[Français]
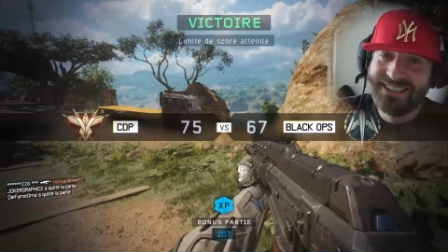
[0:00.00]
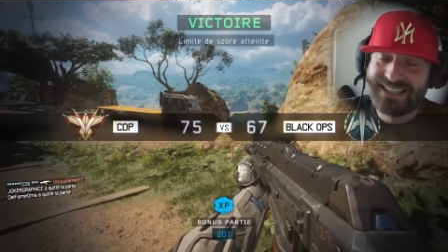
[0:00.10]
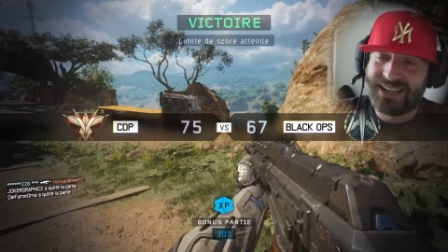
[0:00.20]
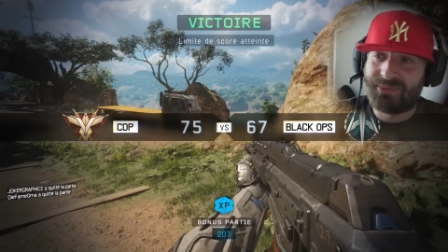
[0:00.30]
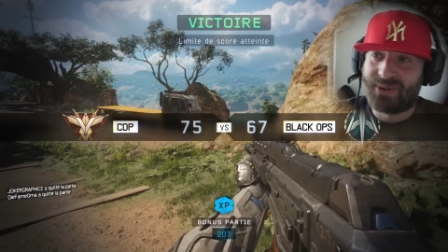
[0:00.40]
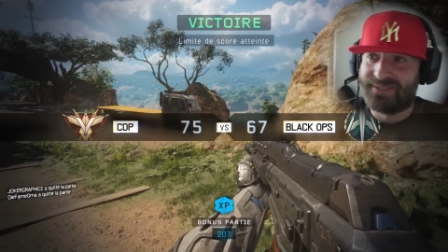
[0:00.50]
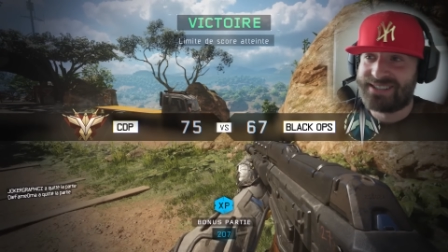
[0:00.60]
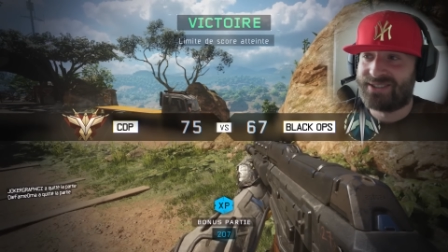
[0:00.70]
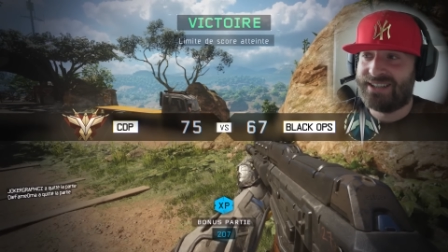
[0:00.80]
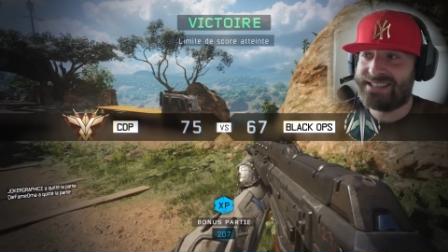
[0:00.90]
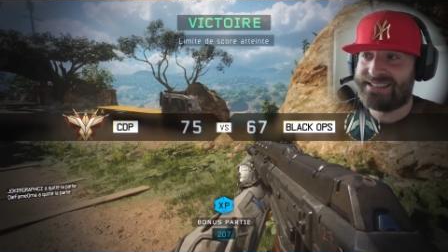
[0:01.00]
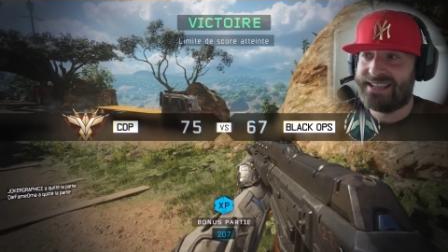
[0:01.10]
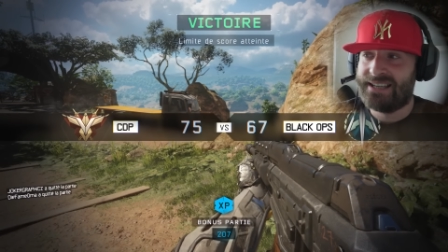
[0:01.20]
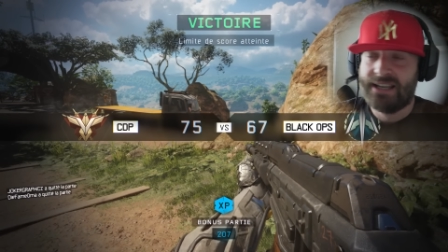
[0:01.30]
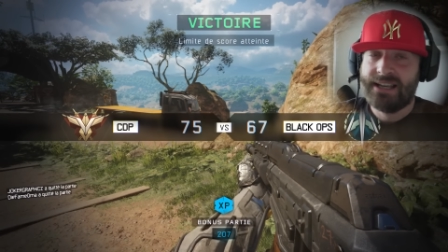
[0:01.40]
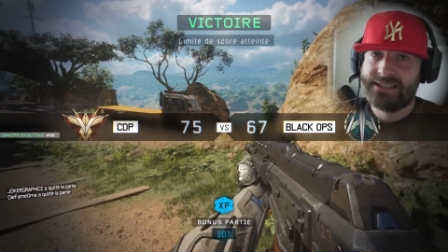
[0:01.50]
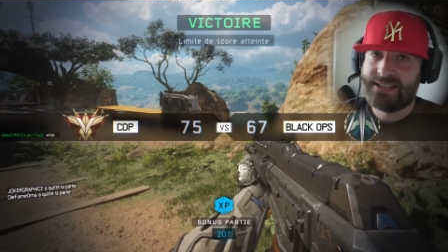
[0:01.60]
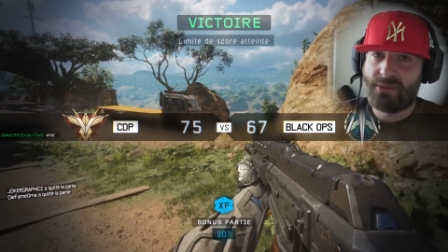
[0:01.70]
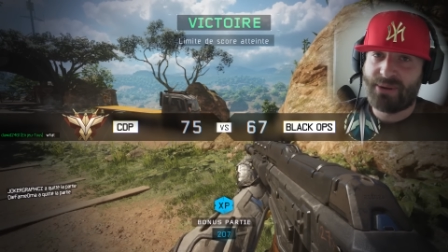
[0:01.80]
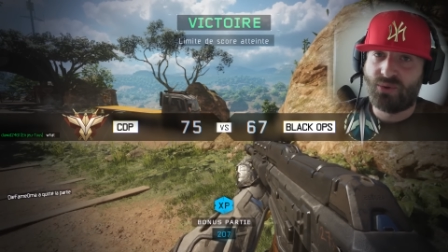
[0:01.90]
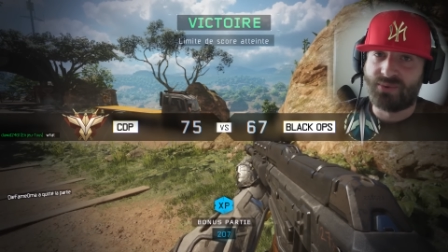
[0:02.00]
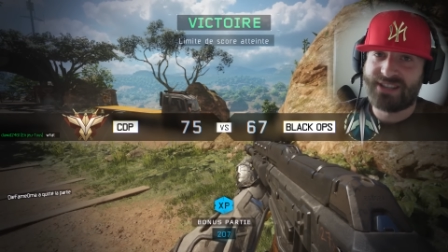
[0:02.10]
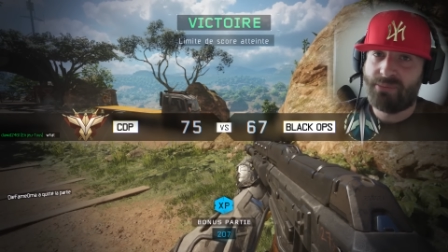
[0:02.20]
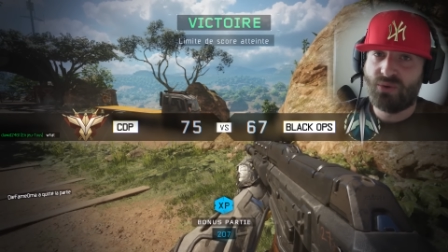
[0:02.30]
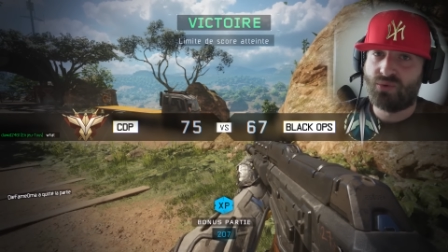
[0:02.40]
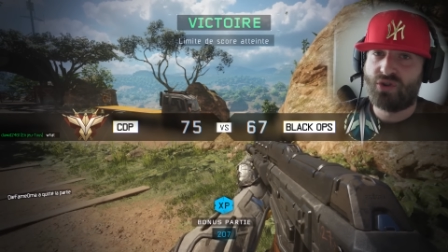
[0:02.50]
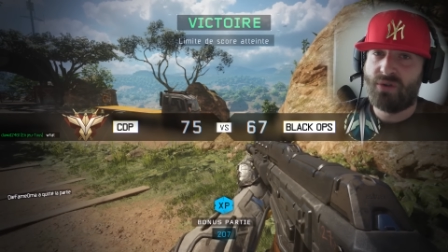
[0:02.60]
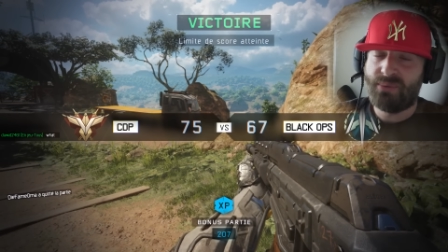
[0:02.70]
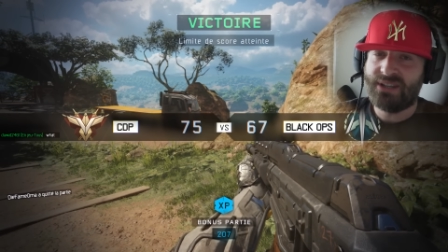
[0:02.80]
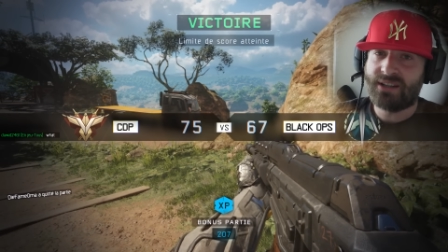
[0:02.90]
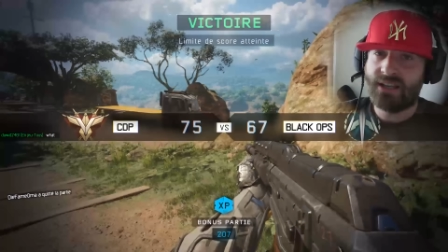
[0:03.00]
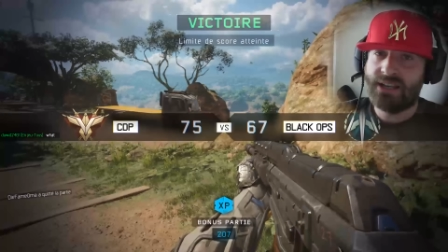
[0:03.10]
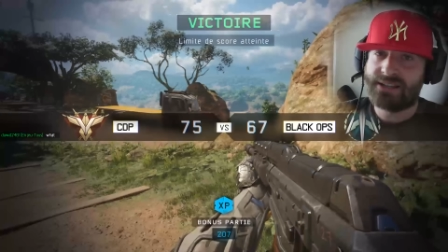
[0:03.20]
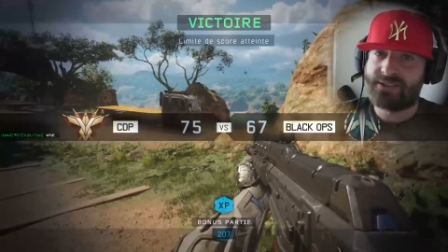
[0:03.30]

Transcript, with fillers: oui, clairement là, parce que là c'est, ça va pas du tout, ça va pas du tout. Je vais peut-être régler la